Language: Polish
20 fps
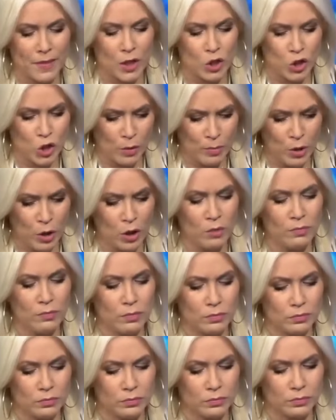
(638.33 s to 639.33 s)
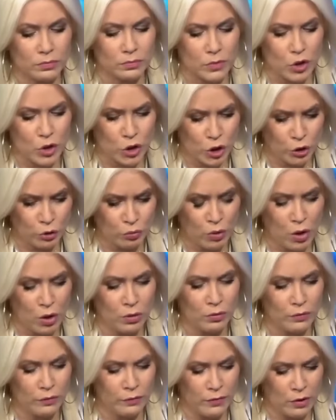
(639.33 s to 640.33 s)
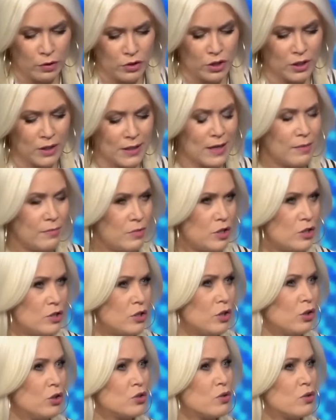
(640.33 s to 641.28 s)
Ziobro Szydło, Wąsik, Kamiński.